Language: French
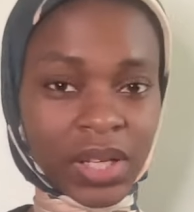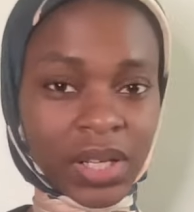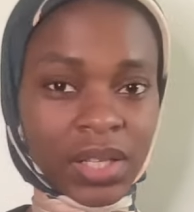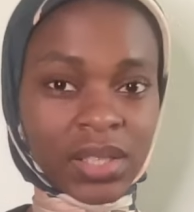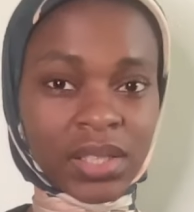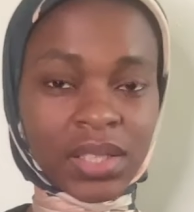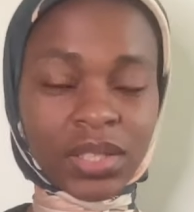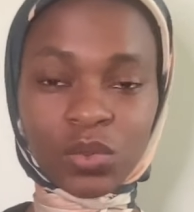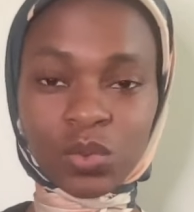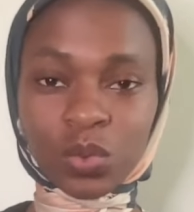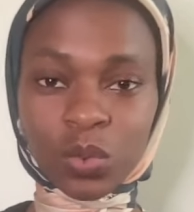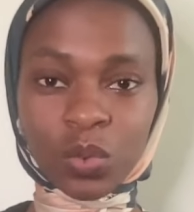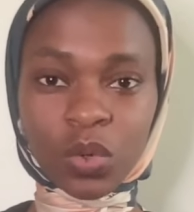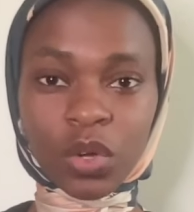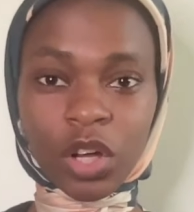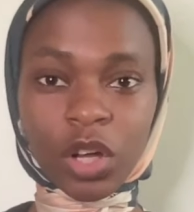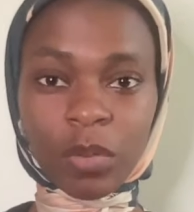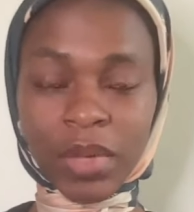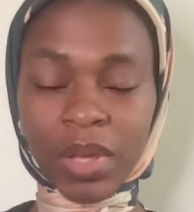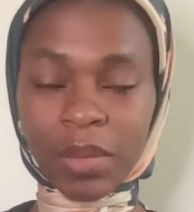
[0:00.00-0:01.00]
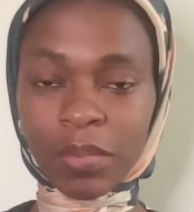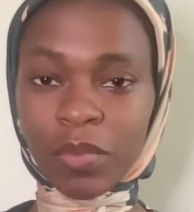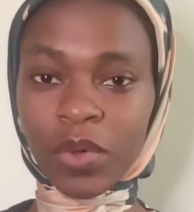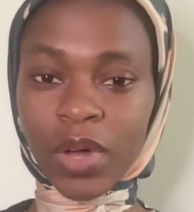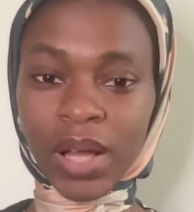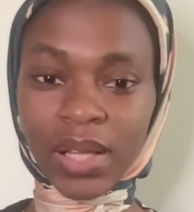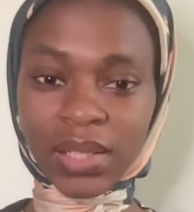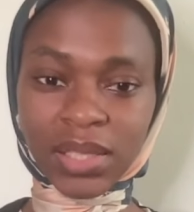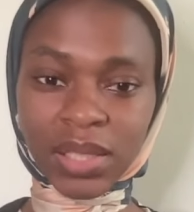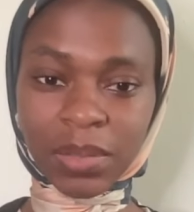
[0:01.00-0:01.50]
qui sont quand même
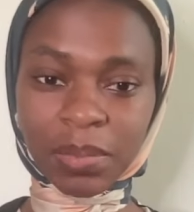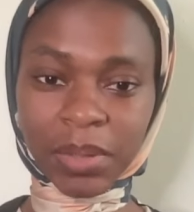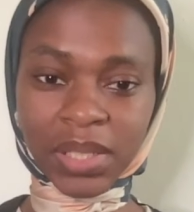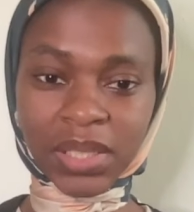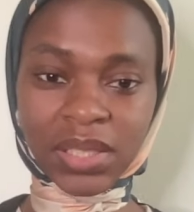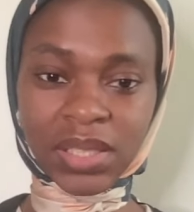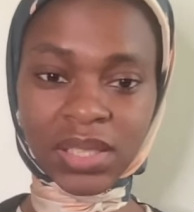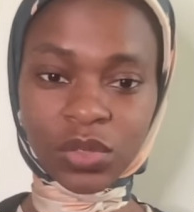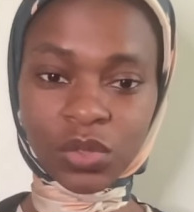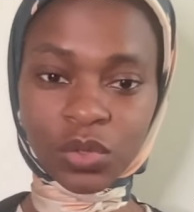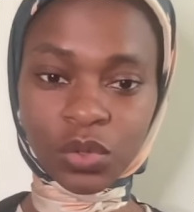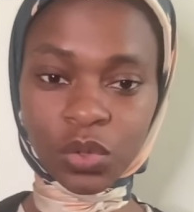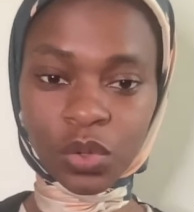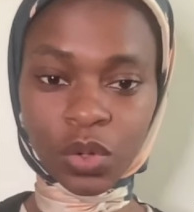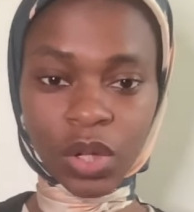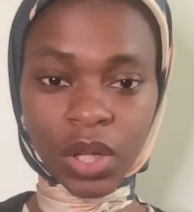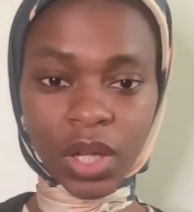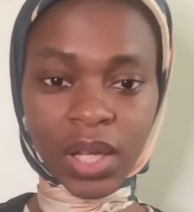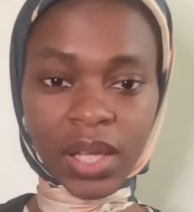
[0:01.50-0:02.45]
assez prestigieux.